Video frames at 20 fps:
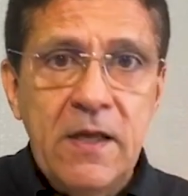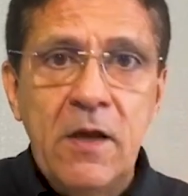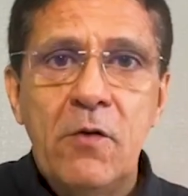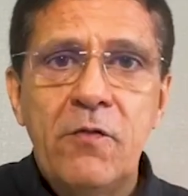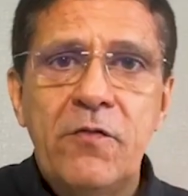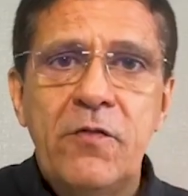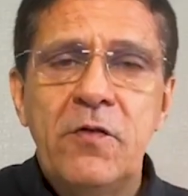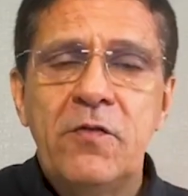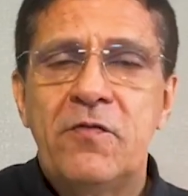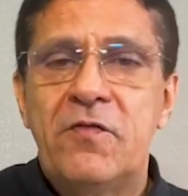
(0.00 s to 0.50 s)

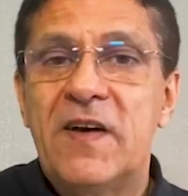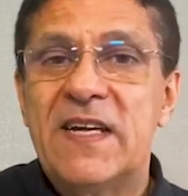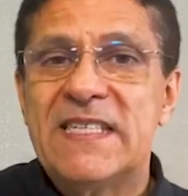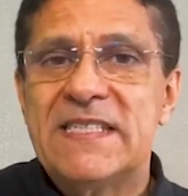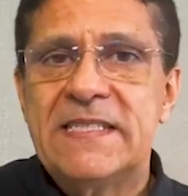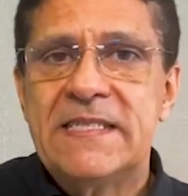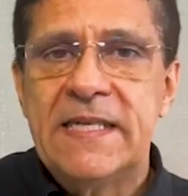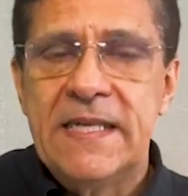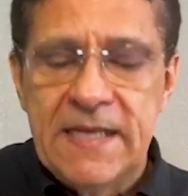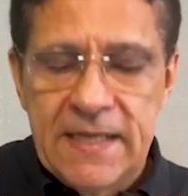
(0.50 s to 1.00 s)
Eu fui
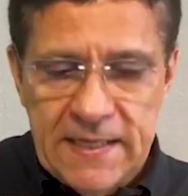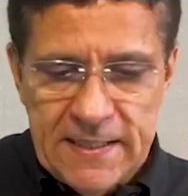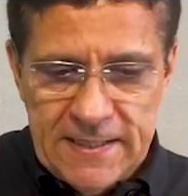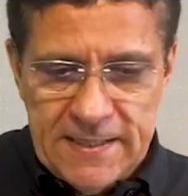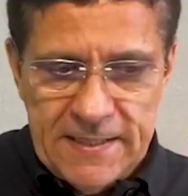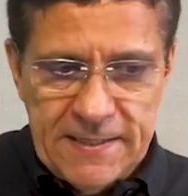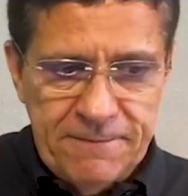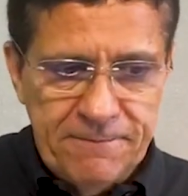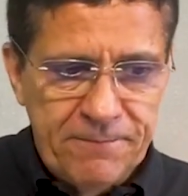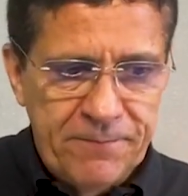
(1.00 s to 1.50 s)
fazer
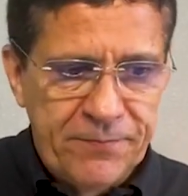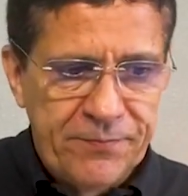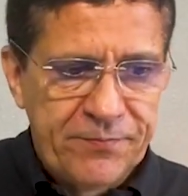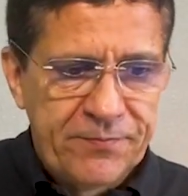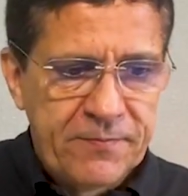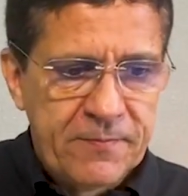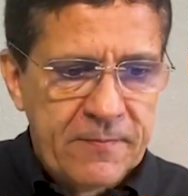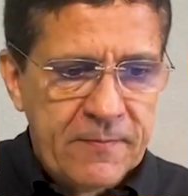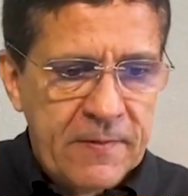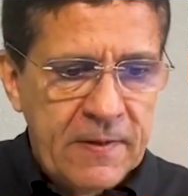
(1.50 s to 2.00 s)
a,
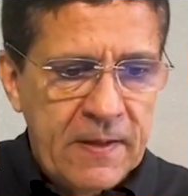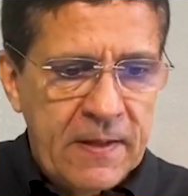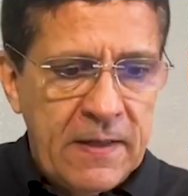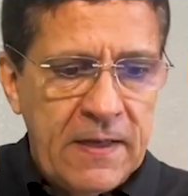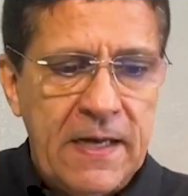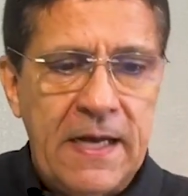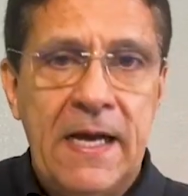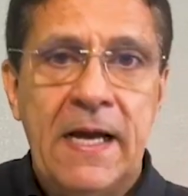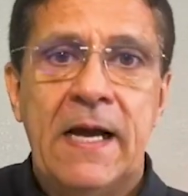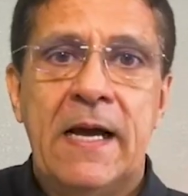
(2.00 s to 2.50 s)

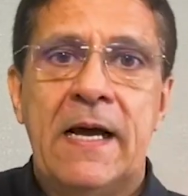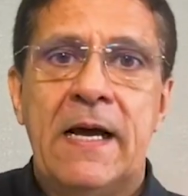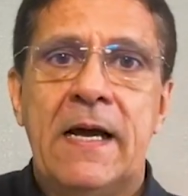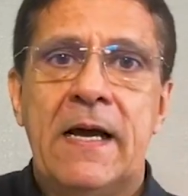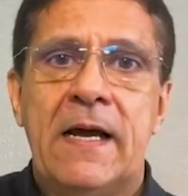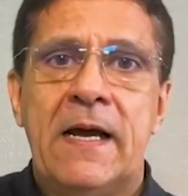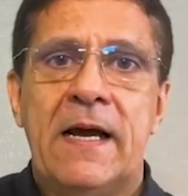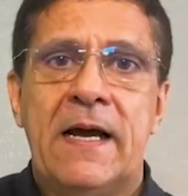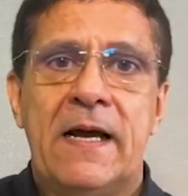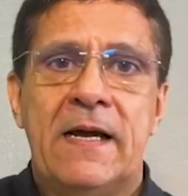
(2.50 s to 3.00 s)

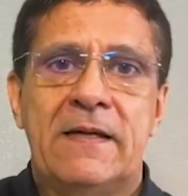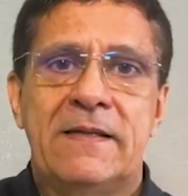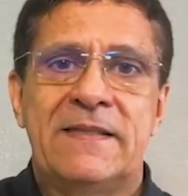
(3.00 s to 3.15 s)
a